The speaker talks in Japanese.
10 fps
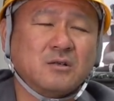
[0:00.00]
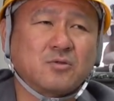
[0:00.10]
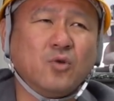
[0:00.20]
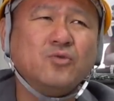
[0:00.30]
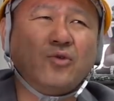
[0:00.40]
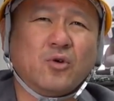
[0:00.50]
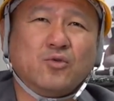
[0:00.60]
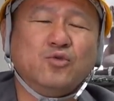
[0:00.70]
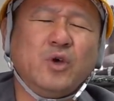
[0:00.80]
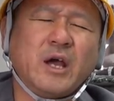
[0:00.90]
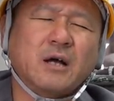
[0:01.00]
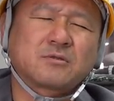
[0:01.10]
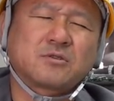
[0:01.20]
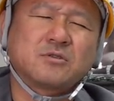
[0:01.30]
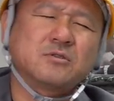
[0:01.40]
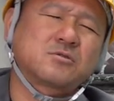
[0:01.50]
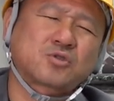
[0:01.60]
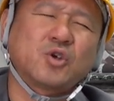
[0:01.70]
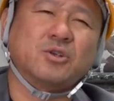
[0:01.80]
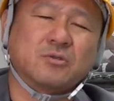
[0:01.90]
どんどん上がずっ
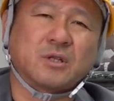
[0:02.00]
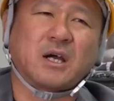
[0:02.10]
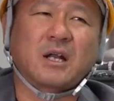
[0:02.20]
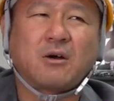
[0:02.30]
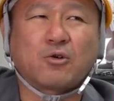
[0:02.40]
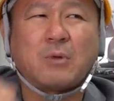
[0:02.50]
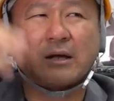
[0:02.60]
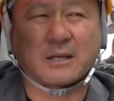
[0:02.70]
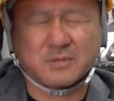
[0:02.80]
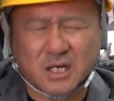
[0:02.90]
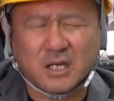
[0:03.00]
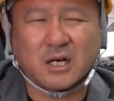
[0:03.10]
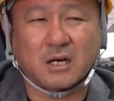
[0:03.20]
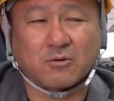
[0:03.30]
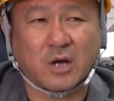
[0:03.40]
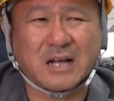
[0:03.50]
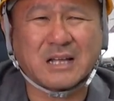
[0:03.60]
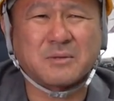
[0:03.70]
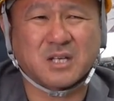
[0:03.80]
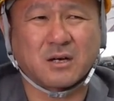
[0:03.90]
といる。だから俺も頭下げながらこと、
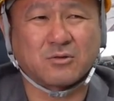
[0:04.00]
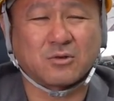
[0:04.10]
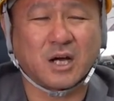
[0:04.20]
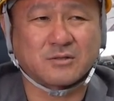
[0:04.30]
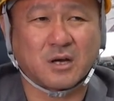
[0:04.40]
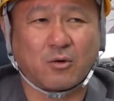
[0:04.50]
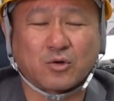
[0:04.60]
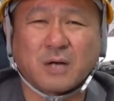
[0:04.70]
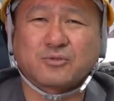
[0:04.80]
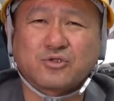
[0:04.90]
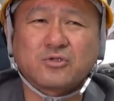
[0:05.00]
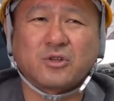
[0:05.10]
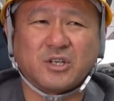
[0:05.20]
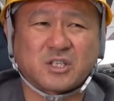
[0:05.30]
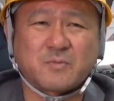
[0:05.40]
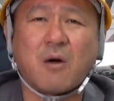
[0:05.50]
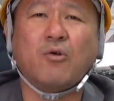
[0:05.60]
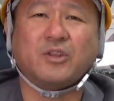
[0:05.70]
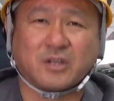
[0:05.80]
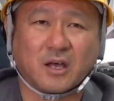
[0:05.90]
頭下げとる会社なんか俺多分従業員で一番
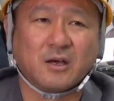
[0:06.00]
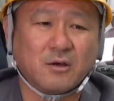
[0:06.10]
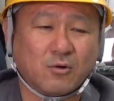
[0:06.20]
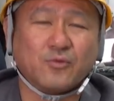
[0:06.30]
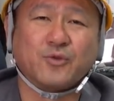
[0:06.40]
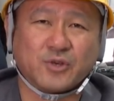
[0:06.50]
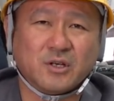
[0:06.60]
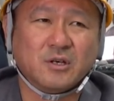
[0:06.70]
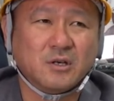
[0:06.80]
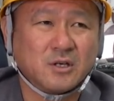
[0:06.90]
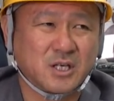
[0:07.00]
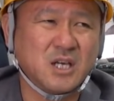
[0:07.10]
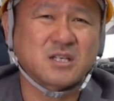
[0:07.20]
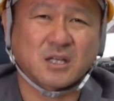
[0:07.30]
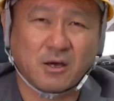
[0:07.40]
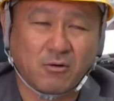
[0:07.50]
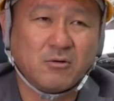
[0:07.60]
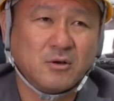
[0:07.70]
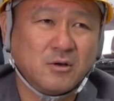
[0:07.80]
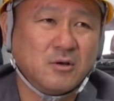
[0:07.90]
多いって、本当に。経営者だよ。
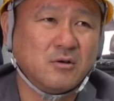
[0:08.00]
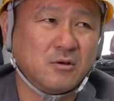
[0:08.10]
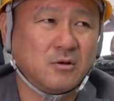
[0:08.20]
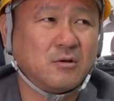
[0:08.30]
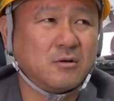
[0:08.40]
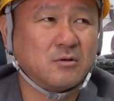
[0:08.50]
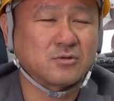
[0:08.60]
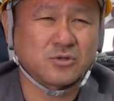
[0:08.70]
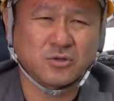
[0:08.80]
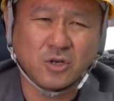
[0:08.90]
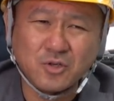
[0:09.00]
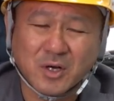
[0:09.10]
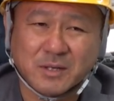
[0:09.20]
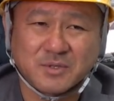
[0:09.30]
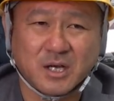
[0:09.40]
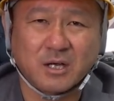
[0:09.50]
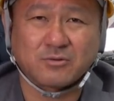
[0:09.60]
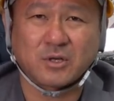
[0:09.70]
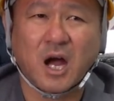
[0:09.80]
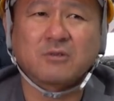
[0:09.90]
うん、従業員にも頭下げ
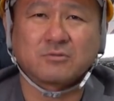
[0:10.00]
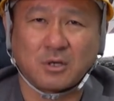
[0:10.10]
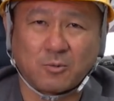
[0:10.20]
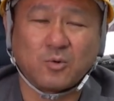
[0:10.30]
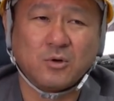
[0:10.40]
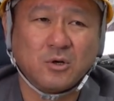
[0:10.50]
る時あるんだも